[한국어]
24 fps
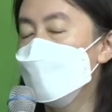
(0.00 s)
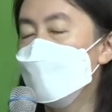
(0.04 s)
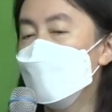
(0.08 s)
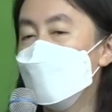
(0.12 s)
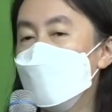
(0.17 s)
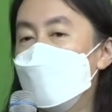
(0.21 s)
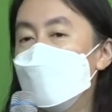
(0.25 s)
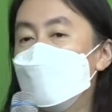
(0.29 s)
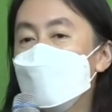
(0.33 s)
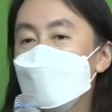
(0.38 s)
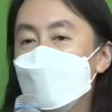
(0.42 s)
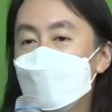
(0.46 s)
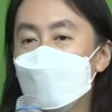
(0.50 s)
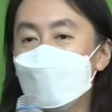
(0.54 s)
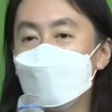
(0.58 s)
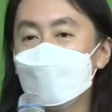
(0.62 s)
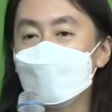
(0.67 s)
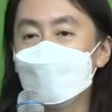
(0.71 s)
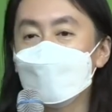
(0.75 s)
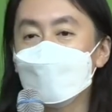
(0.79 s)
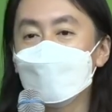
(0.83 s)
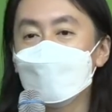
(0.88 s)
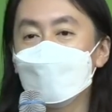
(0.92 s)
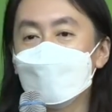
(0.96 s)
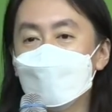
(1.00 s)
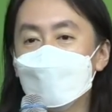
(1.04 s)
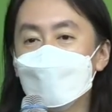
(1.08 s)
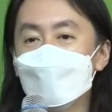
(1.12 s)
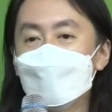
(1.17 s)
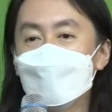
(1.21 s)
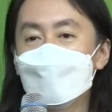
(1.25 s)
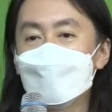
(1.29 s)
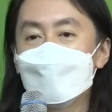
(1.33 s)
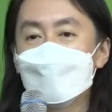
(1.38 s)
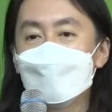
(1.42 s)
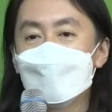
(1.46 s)
회개하고
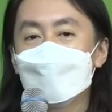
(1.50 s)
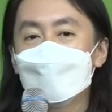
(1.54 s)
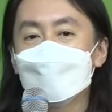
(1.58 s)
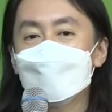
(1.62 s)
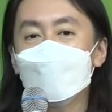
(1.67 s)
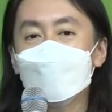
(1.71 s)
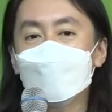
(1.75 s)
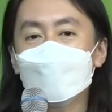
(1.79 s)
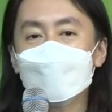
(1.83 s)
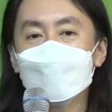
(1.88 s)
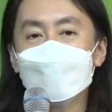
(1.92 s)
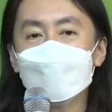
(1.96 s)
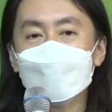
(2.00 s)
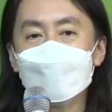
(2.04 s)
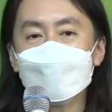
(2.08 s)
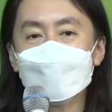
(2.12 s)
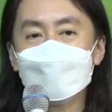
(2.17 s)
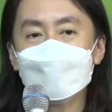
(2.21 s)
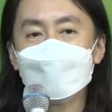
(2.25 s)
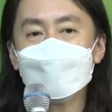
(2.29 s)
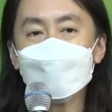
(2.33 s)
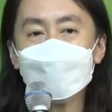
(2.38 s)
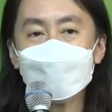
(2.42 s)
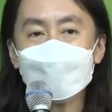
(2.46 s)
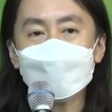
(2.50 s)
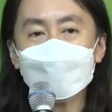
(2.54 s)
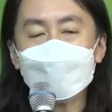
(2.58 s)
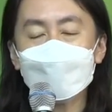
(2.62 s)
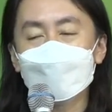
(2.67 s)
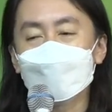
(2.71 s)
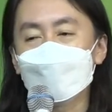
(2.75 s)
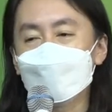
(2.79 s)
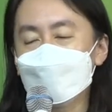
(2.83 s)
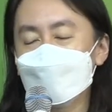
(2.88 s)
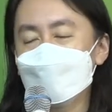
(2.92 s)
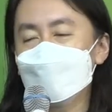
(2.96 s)
성령이 뜨겁게
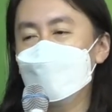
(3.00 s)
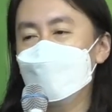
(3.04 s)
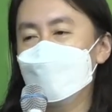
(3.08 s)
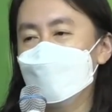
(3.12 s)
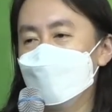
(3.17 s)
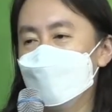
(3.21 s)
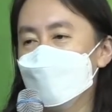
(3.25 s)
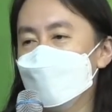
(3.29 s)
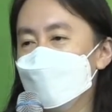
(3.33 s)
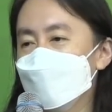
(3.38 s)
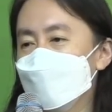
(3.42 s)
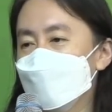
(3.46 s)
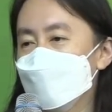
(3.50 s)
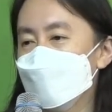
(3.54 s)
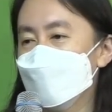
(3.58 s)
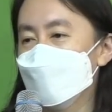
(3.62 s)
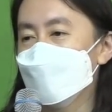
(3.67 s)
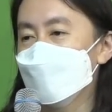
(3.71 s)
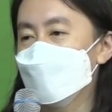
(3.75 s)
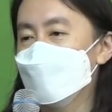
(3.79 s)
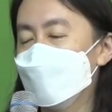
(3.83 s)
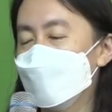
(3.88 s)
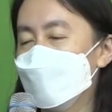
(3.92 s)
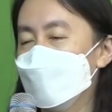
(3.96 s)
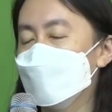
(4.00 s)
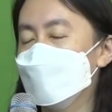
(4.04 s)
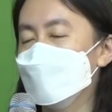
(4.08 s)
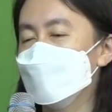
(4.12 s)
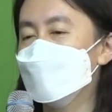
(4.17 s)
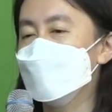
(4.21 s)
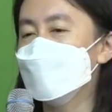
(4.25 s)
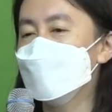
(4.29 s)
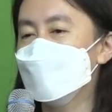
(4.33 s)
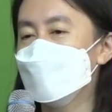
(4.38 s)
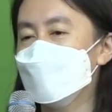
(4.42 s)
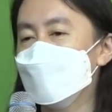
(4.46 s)
역사하면 제가
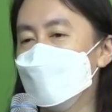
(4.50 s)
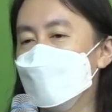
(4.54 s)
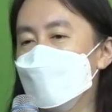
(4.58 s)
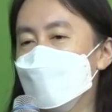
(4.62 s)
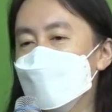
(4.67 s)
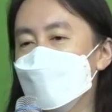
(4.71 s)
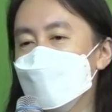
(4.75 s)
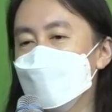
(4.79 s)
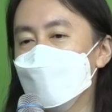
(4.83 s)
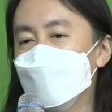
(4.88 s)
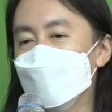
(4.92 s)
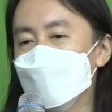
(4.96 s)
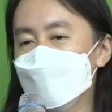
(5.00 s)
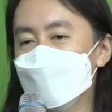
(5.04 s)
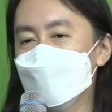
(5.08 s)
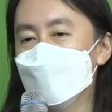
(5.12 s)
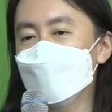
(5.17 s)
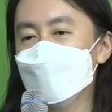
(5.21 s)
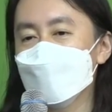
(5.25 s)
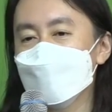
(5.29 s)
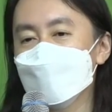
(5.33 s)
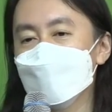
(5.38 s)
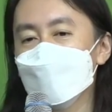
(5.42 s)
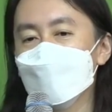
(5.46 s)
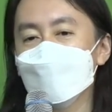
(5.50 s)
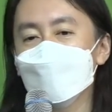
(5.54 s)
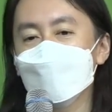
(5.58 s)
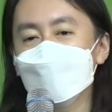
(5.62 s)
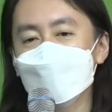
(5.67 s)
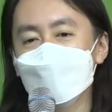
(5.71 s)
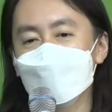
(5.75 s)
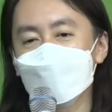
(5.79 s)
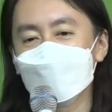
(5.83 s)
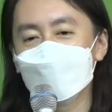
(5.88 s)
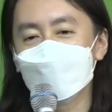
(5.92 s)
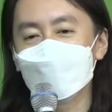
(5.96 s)
진짜 엄청난
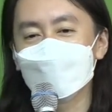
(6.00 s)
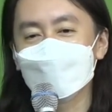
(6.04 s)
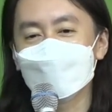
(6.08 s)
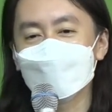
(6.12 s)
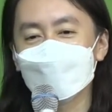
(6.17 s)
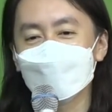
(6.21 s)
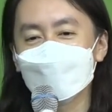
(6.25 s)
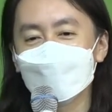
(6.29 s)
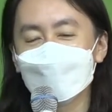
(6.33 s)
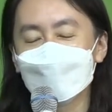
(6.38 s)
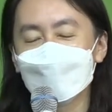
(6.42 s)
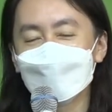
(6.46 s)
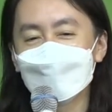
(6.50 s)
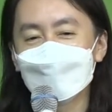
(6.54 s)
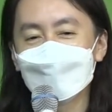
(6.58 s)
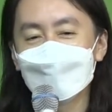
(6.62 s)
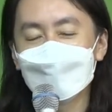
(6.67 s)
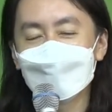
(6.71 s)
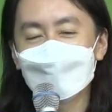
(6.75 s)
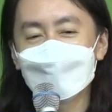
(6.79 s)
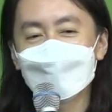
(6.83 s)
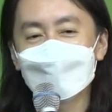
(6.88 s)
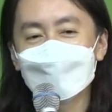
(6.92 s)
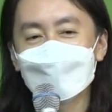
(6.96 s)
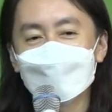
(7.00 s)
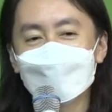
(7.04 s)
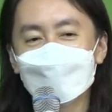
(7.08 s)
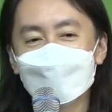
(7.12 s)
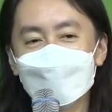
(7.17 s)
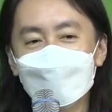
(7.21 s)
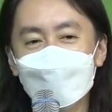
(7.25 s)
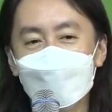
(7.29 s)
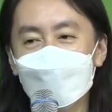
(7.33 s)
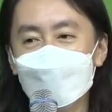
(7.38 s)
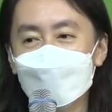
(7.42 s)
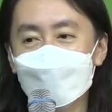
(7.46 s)
설교자인 거죠.
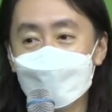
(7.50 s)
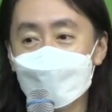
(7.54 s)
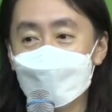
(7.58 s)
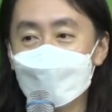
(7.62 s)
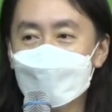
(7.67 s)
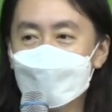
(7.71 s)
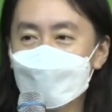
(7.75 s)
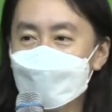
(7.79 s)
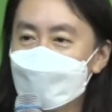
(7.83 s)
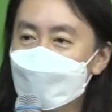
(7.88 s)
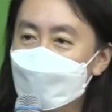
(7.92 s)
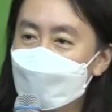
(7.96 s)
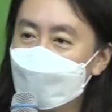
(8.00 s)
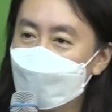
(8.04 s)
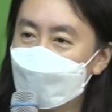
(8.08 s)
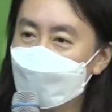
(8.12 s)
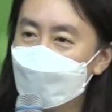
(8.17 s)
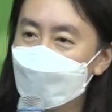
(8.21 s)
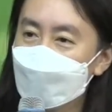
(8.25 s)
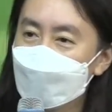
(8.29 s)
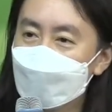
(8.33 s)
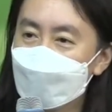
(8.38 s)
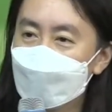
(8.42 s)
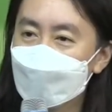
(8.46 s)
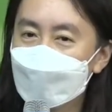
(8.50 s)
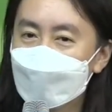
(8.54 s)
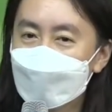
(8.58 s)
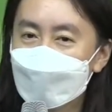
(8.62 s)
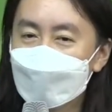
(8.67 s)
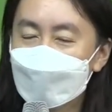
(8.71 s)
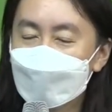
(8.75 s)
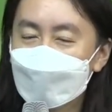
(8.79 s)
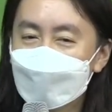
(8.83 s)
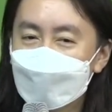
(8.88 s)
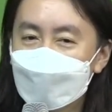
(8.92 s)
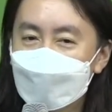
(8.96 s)
마음이 찔리시나요?
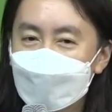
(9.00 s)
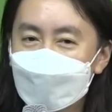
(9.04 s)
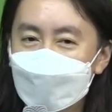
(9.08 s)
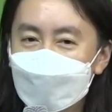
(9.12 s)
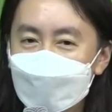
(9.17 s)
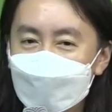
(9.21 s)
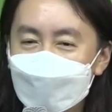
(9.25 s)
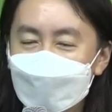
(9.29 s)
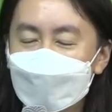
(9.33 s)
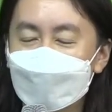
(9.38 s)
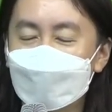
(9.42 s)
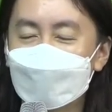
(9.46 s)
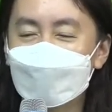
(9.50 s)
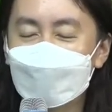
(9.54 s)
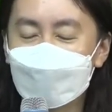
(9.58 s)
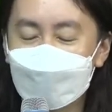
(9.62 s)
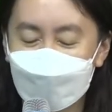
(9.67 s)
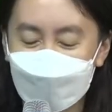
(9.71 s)
네.